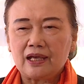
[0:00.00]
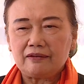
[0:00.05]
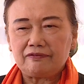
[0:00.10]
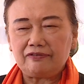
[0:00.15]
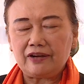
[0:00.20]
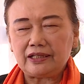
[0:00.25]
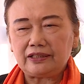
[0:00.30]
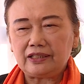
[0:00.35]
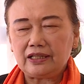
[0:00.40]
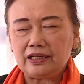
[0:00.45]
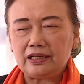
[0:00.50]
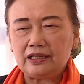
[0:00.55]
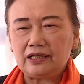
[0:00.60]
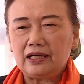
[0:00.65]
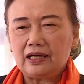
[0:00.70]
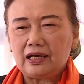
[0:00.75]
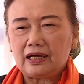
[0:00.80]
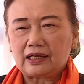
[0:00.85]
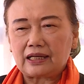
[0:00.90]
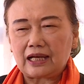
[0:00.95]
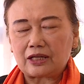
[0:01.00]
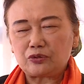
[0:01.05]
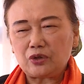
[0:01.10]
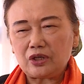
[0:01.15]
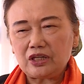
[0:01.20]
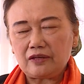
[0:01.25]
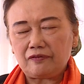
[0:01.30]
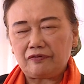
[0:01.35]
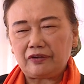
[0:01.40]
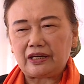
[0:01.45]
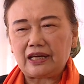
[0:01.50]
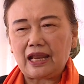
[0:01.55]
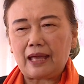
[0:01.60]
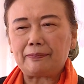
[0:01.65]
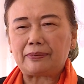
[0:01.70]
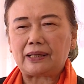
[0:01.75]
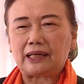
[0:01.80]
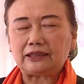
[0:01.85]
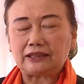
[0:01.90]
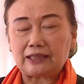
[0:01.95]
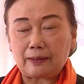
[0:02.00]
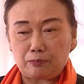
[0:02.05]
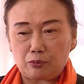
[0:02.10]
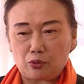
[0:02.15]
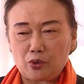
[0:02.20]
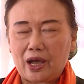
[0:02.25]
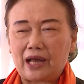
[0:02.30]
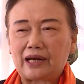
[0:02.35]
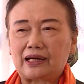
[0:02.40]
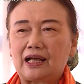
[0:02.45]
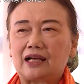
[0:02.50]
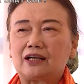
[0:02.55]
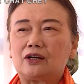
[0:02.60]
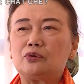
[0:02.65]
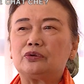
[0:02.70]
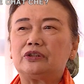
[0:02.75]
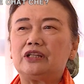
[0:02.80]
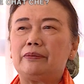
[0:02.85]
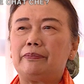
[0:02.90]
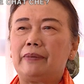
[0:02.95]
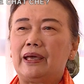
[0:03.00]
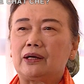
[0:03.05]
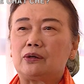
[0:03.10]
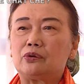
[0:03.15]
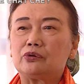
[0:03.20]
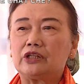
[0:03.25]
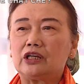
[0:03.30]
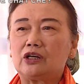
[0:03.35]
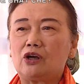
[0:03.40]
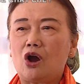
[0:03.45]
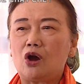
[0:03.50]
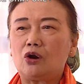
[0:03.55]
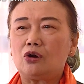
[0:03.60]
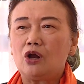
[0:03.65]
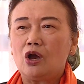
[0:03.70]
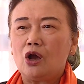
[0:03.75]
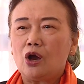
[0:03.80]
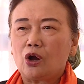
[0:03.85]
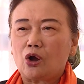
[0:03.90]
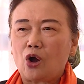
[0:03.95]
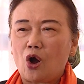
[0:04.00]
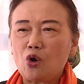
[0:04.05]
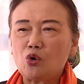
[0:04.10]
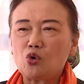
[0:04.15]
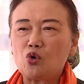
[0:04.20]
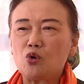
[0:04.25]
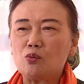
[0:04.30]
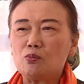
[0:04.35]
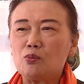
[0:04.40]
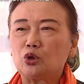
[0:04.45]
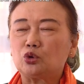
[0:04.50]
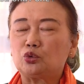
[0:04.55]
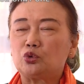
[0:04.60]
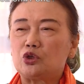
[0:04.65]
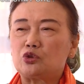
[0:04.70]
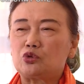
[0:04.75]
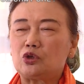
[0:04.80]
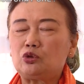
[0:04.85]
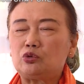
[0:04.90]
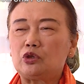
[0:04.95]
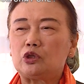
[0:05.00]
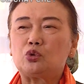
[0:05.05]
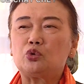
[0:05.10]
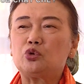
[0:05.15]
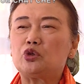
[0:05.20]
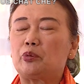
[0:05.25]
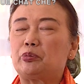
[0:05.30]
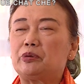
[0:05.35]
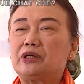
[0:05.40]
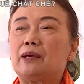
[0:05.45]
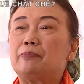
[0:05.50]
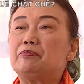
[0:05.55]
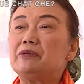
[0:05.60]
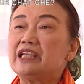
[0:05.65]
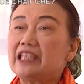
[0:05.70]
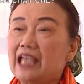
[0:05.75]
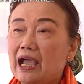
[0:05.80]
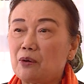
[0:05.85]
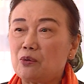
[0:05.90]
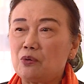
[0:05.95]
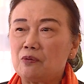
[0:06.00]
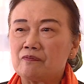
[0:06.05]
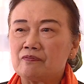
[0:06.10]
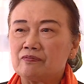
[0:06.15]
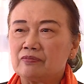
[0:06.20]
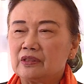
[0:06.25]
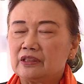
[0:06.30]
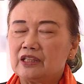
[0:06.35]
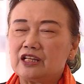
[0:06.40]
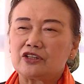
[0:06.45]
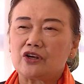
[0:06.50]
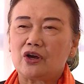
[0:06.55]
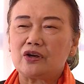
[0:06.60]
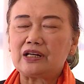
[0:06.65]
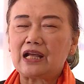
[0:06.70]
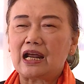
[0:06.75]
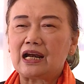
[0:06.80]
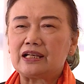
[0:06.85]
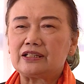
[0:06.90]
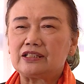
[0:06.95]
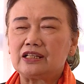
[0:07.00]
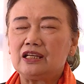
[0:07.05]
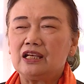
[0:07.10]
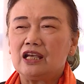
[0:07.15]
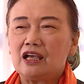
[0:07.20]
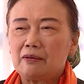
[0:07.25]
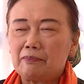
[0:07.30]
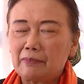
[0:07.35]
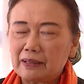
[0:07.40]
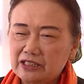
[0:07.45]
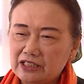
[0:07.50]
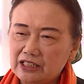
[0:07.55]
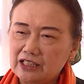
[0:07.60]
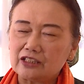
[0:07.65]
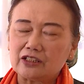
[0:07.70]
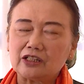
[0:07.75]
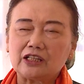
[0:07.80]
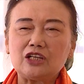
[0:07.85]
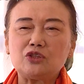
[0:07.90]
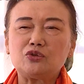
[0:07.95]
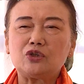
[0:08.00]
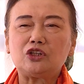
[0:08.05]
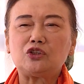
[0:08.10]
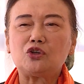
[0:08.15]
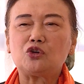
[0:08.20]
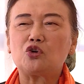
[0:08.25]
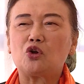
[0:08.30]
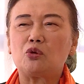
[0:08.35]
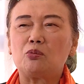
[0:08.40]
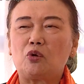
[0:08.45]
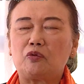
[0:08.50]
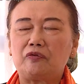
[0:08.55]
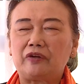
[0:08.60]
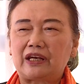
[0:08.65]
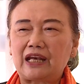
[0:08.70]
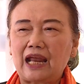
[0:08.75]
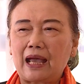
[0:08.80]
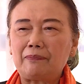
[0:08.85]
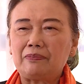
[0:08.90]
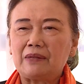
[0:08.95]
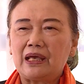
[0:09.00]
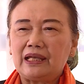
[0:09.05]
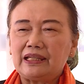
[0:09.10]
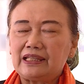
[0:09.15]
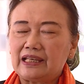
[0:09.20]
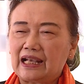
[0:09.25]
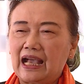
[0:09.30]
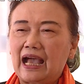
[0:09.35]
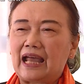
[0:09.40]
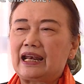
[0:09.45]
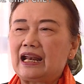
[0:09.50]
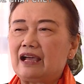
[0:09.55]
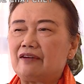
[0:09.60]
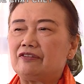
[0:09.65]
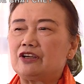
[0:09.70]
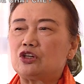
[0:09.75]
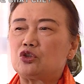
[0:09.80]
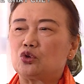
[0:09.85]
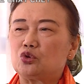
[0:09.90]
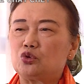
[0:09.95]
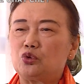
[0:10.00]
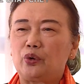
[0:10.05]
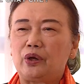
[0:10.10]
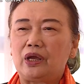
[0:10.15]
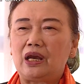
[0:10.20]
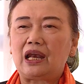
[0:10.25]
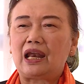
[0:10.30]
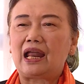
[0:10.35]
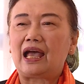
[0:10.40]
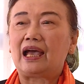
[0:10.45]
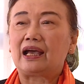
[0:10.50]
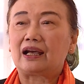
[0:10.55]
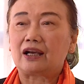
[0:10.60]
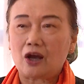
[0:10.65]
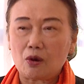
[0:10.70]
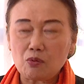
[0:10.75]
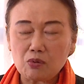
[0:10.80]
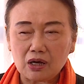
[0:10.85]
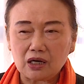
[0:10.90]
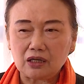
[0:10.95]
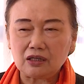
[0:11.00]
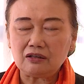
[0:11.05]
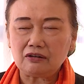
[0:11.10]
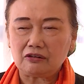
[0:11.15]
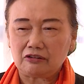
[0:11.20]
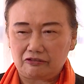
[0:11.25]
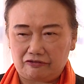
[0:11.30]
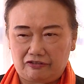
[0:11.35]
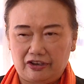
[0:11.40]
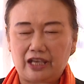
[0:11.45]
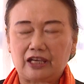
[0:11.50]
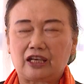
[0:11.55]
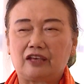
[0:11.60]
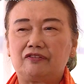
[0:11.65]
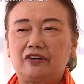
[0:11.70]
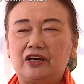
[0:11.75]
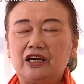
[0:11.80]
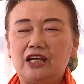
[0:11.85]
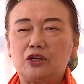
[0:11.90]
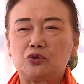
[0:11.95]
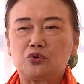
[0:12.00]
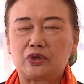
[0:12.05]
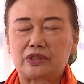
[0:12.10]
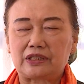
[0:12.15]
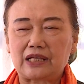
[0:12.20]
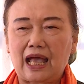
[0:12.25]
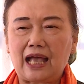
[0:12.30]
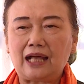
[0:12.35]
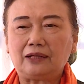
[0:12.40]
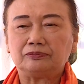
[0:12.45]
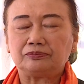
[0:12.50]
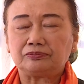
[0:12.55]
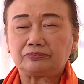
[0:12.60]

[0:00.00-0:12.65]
Vậy thì các doanh nghiệp Việt Nam, các tập đoàn, các công ty mẹ, công ty con có cùng một thuế suất thuế thu nhập doanh nghiệp như nhau thì rõ ràng là gì? Mà chỉ trong kinh doanh trong nội bộ Việt Nam thì khả năng về trốn thuế là không lớn về cái vấn đề chuyển giá.